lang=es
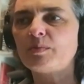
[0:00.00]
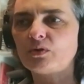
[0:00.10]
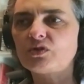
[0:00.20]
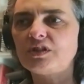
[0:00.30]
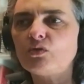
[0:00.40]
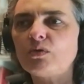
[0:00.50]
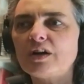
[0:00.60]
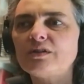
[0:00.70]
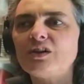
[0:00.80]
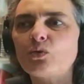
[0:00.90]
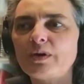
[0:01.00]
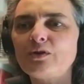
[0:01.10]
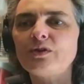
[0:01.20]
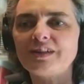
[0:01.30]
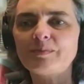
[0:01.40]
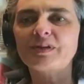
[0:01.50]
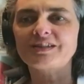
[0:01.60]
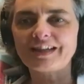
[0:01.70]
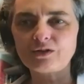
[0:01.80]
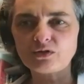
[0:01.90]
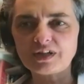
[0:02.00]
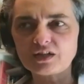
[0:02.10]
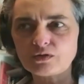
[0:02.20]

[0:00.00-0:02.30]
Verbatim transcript: pero sí jugaron el juego de prestarnos